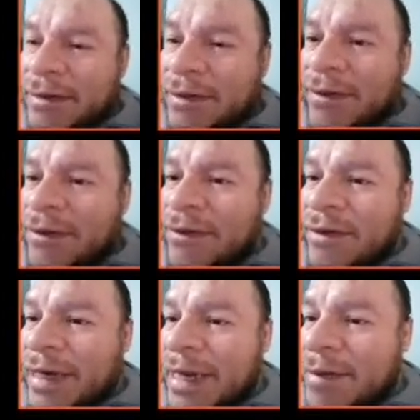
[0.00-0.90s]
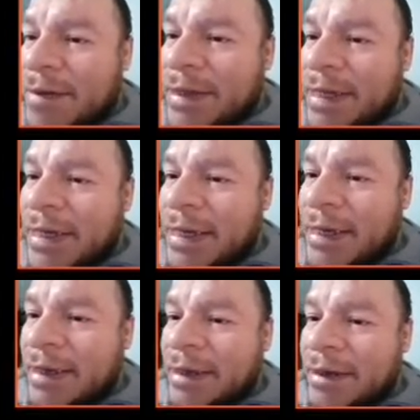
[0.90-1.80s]
Ojo, claramente
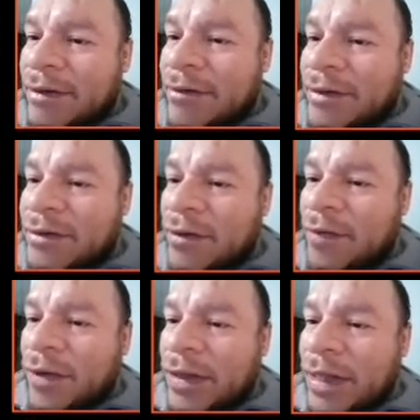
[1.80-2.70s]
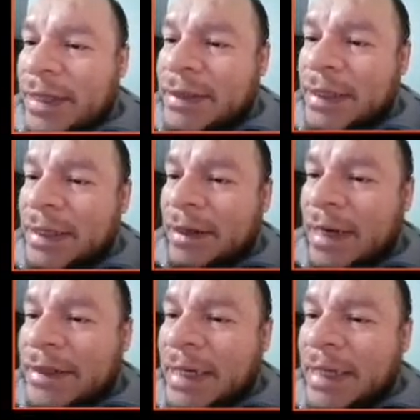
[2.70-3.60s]
aquí yo eso lo puedo, el,
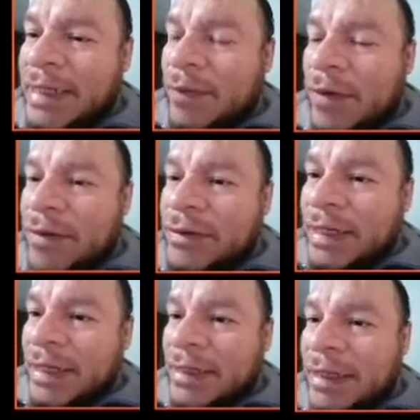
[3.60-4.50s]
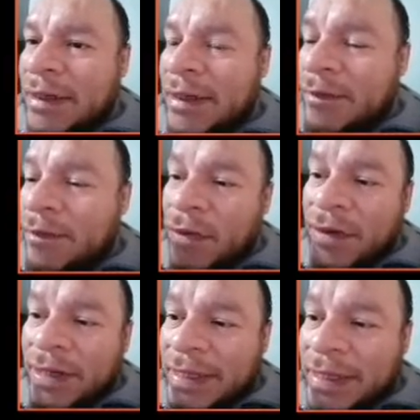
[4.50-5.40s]
la secante por la cosecante
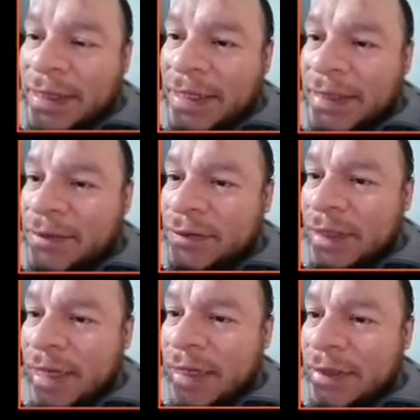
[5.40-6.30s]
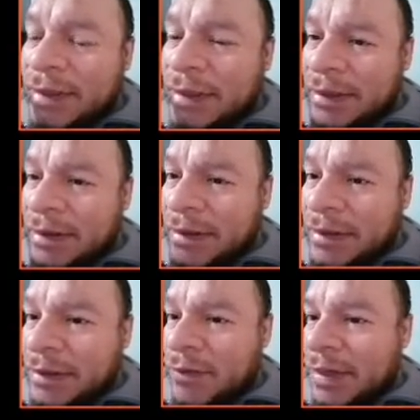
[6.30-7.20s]
por identidades auxiliares
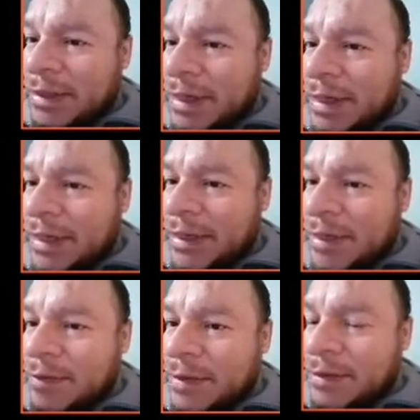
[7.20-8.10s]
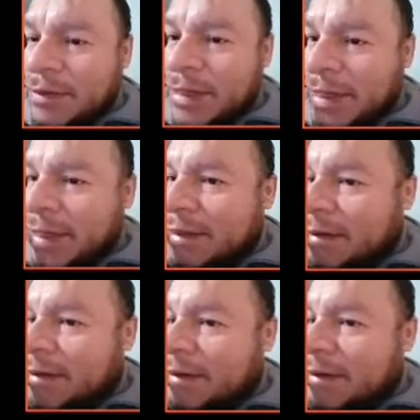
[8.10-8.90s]
es igual a tangente más cotangente.